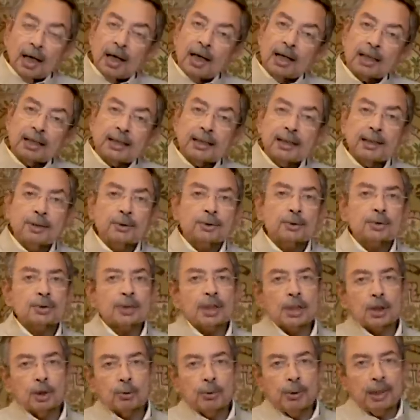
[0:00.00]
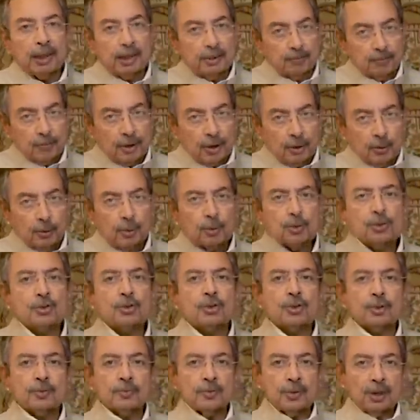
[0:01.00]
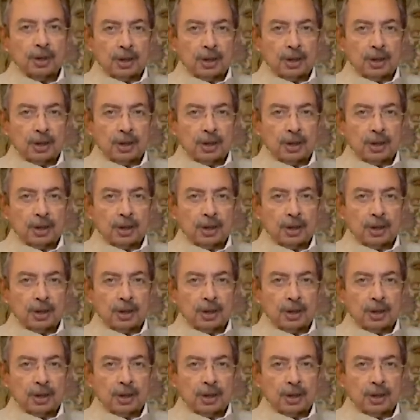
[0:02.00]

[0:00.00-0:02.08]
आखिरी दो सालों में कुछ